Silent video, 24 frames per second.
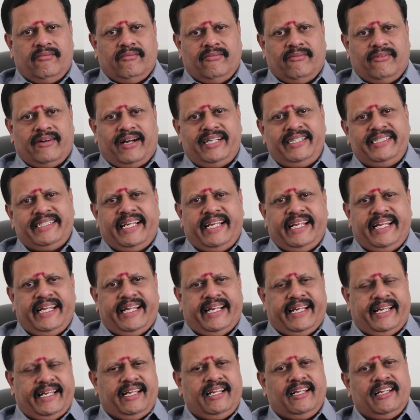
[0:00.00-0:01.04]

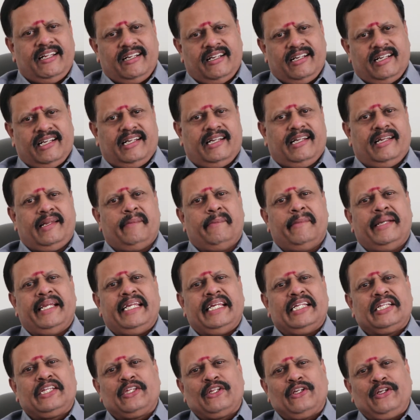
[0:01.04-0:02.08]
வாழ்க்கையில் நம்ம
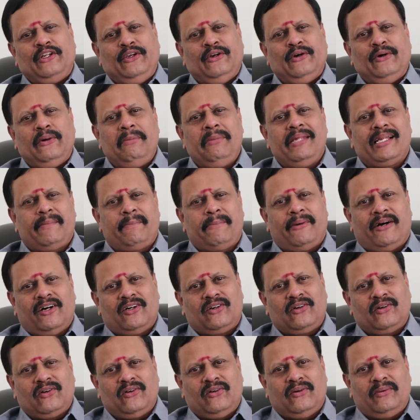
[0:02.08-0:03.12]
எத்தனையோ பேரை
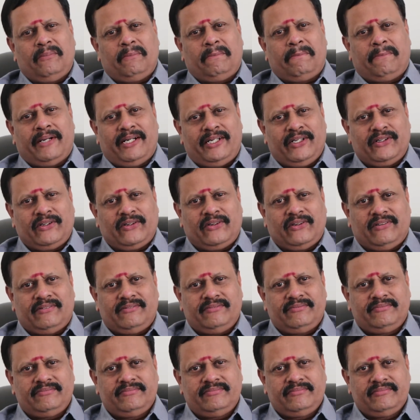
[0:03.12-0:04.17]
பார்க்குறோம் பழகிறோம்
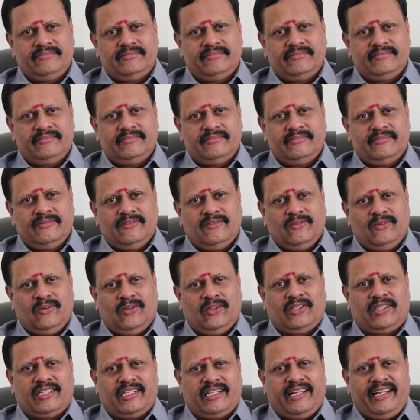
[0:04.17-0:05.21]

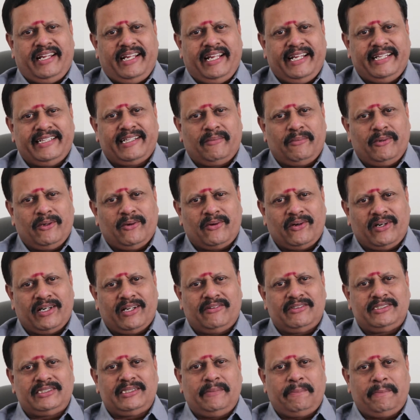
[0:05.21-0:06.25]
ஒருத்தர்கிட்ட ஈத்தாப்பில்
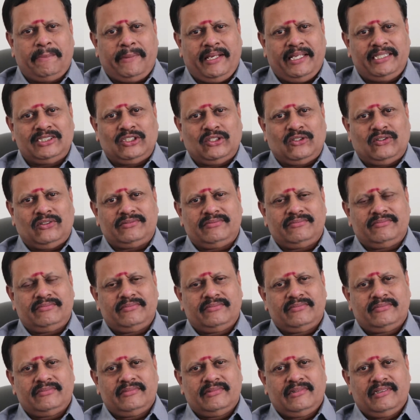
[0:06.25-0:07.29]
உட்கார வச்சு பேசுகிறோம்
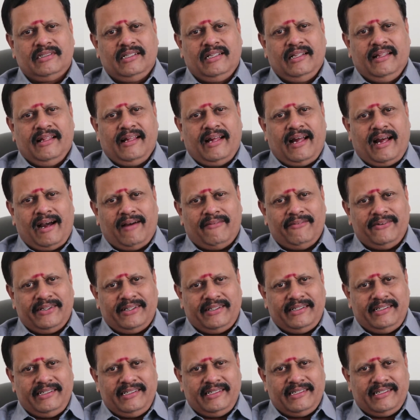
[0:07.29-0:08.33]

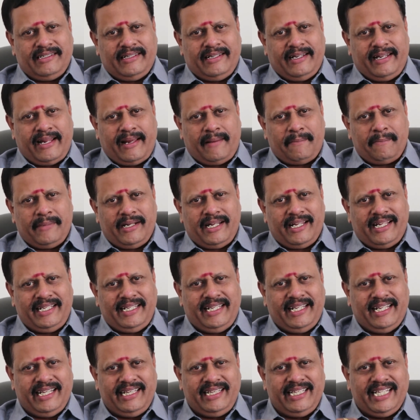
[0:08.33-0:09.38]
அவர் நம்மளை
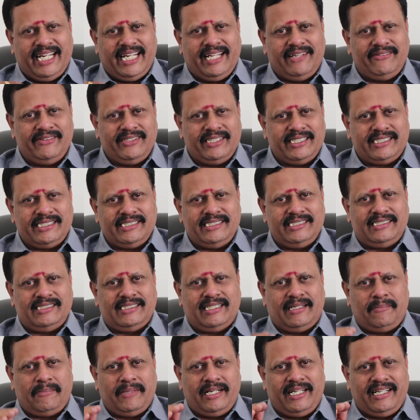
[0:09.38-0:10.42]
எந்த அளவுக்கு
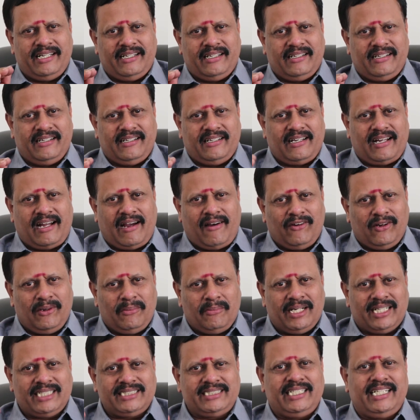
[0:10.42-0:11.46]
நம்மளை அவர்
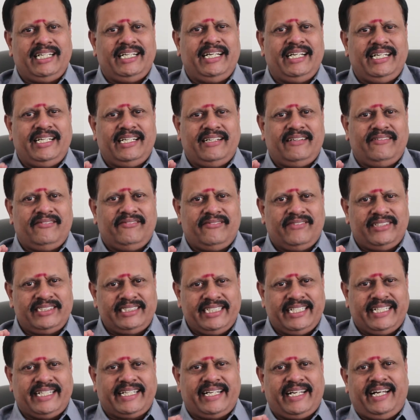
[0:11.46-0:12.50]
மனசில்
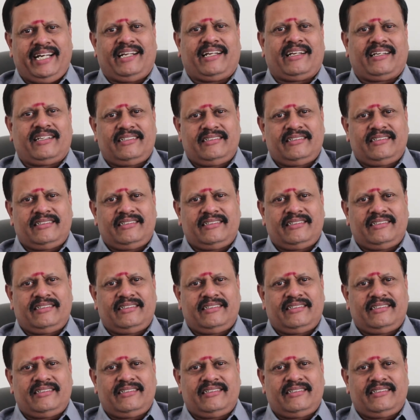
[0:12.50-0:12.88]
வச்சிருக்கிறார்